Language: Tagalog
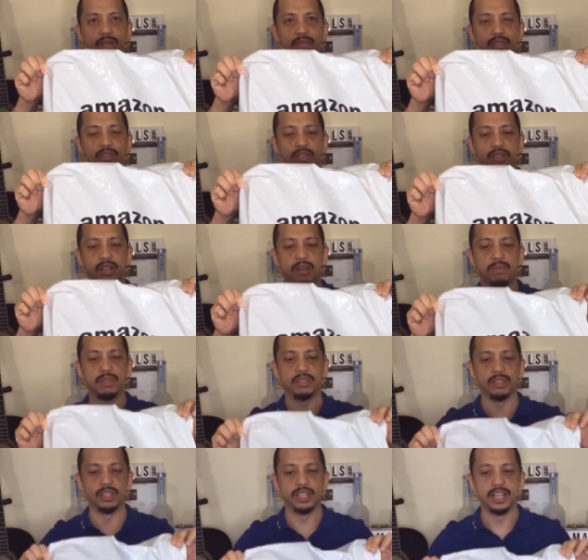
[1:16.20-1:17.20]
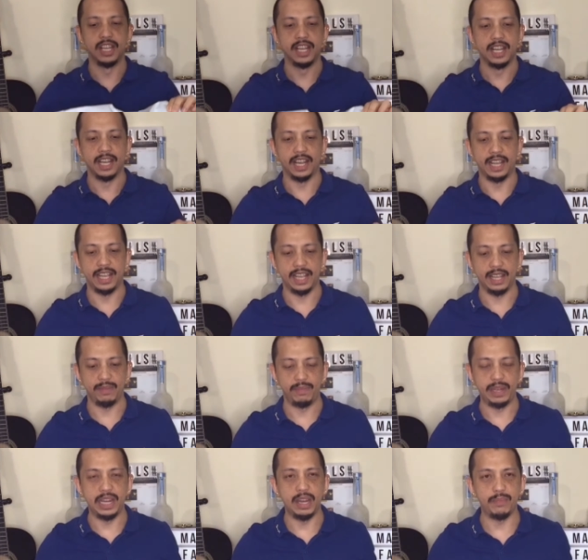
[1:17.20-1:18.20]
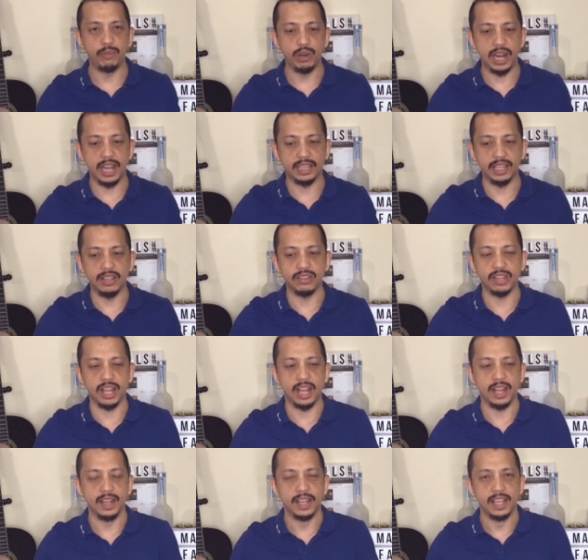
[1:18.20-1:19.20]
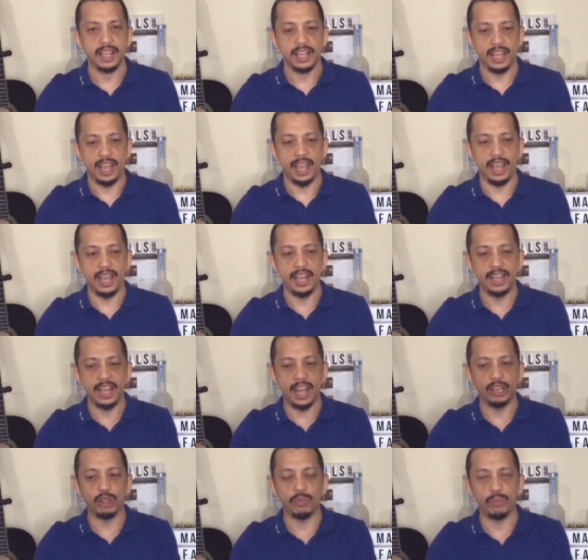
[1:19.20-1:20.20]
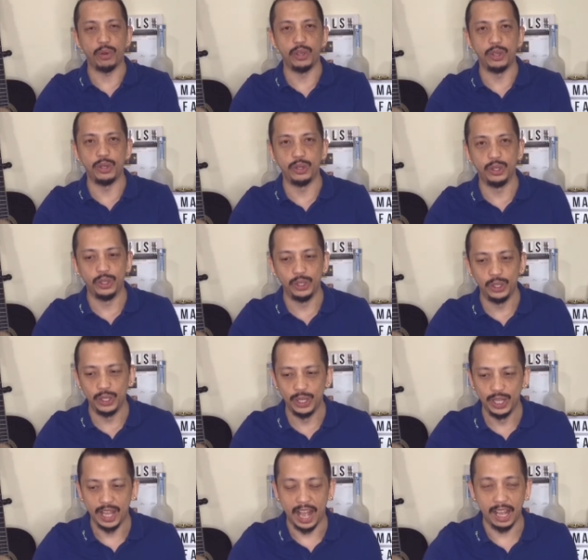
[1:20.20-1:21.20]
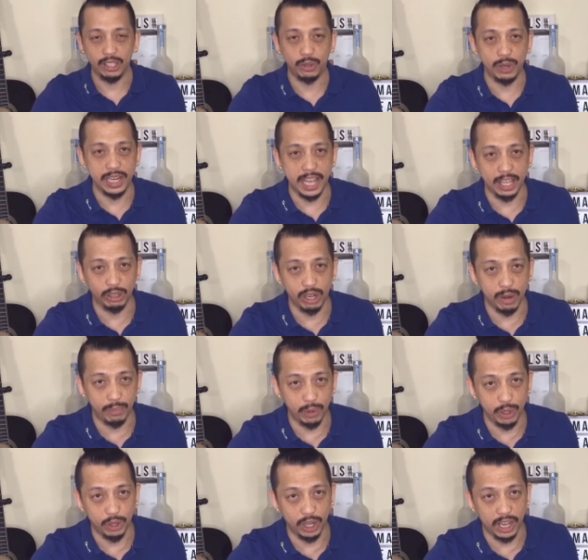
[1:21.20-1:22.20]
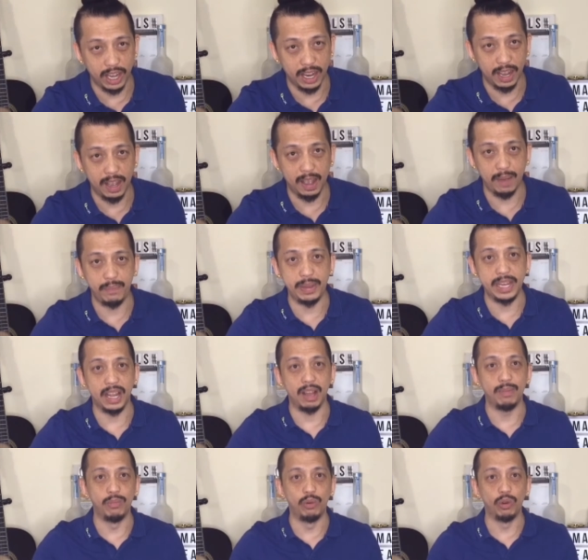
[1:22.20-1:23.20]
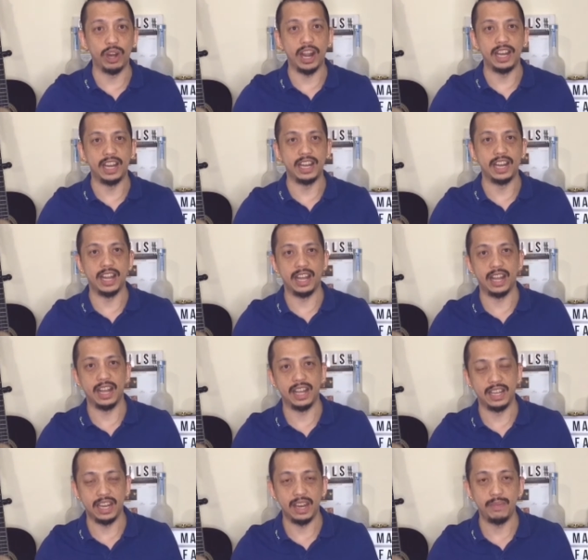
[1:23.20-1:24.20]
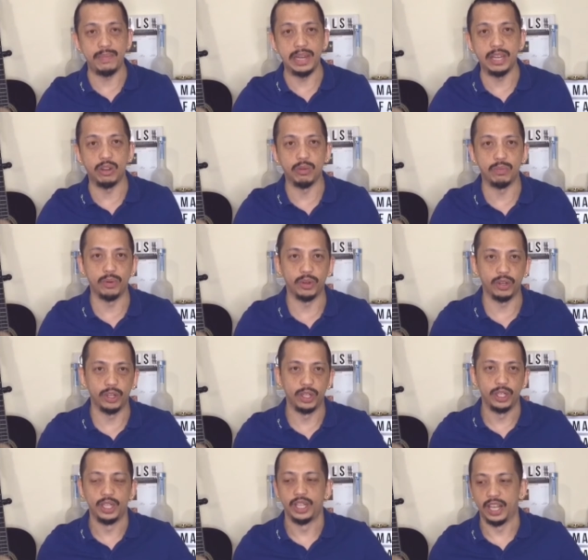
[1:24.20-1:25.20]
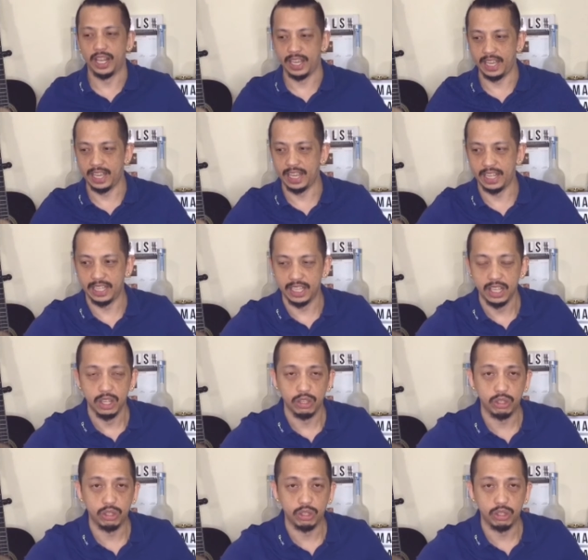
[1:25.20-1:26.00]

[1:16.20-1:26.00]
Amazon, Amazon. Ayan, binili po natin siya. And ito po yung, actually, ito na po yung uh, pinakamura na, na, na nabili ko po. Ayan.